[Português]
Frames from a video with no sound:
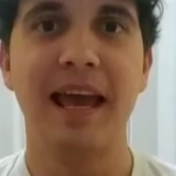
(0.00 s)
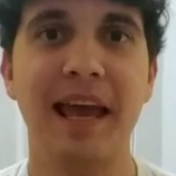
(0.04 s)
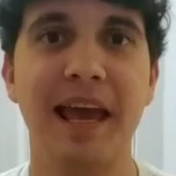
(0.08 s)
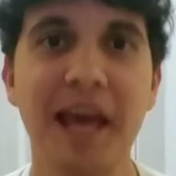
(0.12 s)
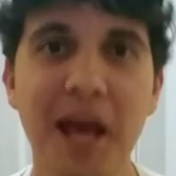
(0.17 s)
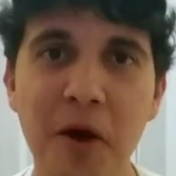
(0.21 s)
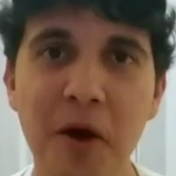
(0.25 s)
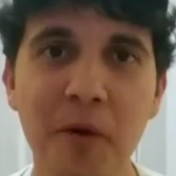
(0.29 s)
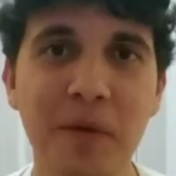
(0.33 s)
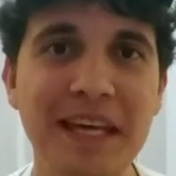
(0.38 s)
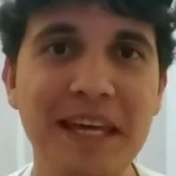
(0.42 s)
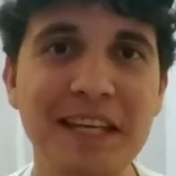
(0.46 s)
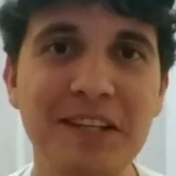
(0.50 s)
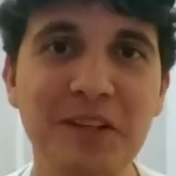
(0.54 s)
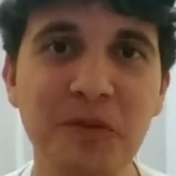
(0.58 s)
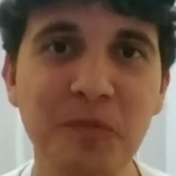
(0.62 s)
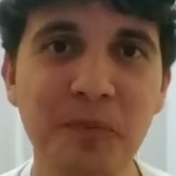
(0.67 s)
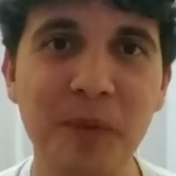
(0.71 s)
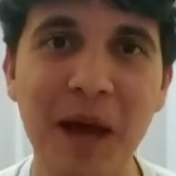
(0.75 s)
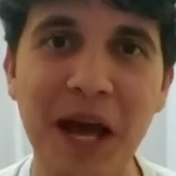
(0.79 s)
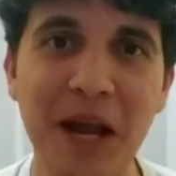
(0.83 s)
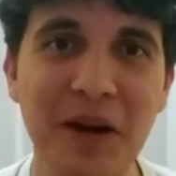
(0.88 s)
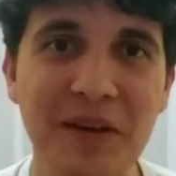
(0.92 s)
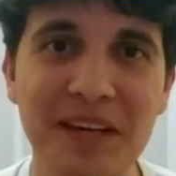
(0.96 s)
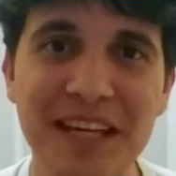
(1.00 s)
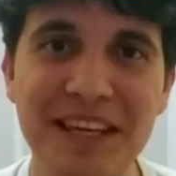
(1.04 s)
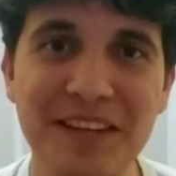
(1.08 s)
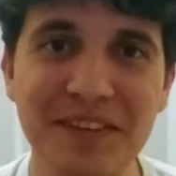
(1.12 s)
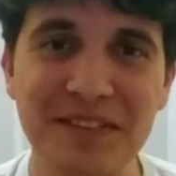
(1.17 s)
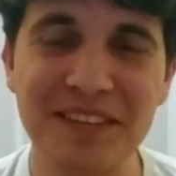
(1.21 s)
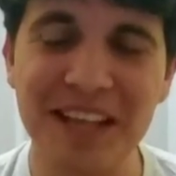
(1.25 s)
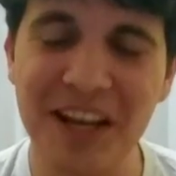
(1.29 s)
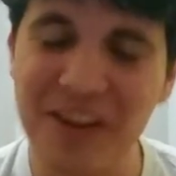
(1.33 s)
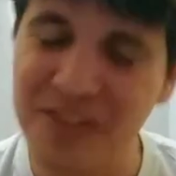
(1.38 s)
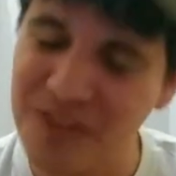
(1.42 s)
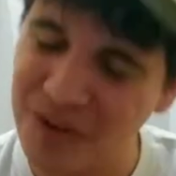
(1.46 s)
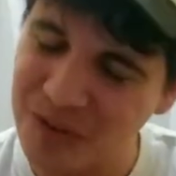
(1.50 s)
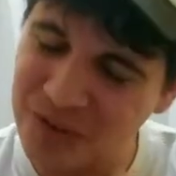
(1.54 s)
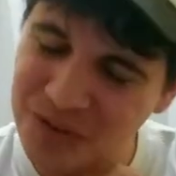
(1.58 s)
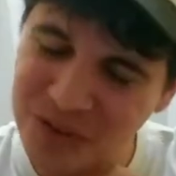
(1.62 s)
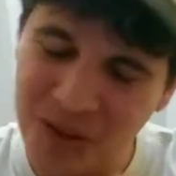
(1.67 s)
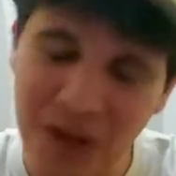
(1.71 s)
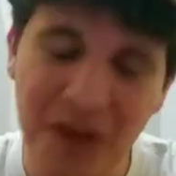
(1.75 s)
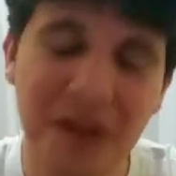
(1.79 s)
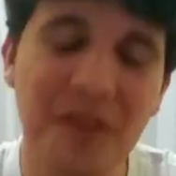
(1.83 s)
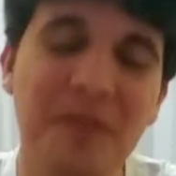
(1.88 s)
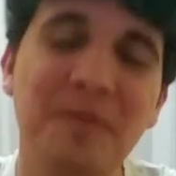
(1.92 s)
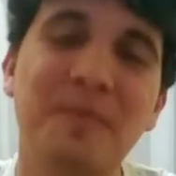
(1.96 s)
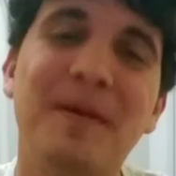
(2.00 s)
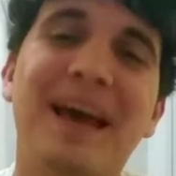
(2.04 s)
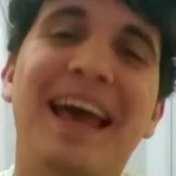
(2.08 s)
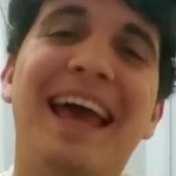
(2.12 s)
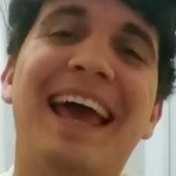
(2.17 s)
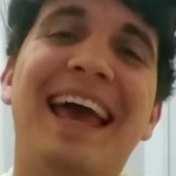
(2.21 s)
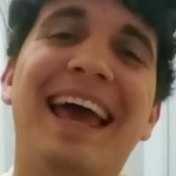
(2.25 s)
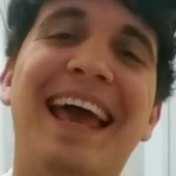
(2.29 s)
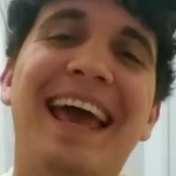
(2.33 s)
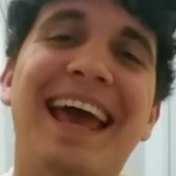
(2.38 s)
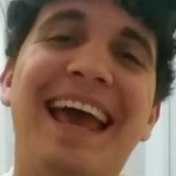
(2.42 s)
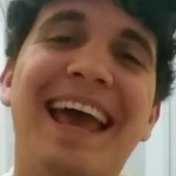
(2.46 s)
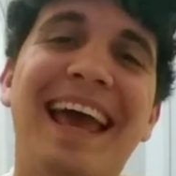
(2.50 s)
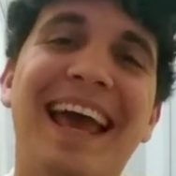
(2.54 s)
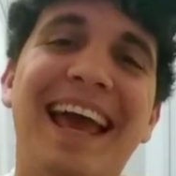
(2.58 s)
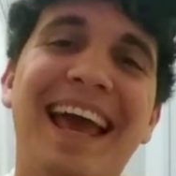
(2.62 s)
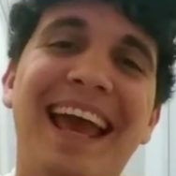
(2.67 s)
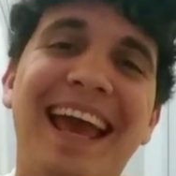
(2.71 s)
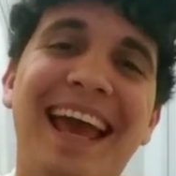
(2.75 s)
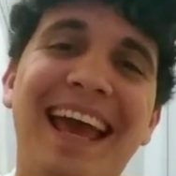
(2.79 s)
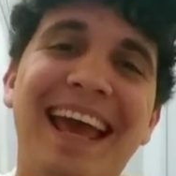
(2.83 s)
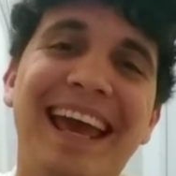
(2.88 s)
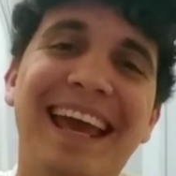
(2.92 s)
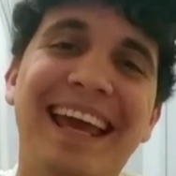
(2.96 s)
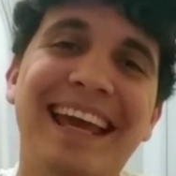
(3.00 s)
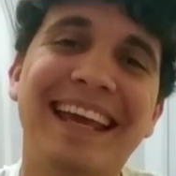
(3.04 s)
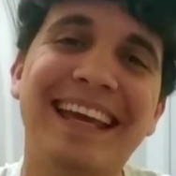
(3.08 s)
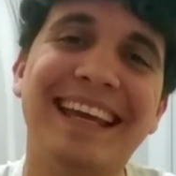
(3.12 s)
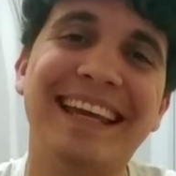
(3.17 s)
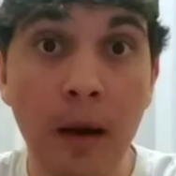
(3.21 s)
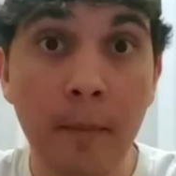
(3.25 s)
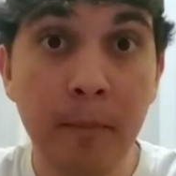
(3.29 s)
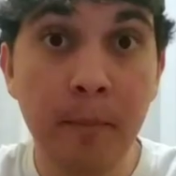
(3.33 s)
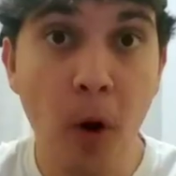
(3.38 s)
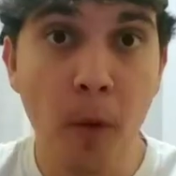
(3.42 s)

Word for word: Eu espero que estejam todos bem!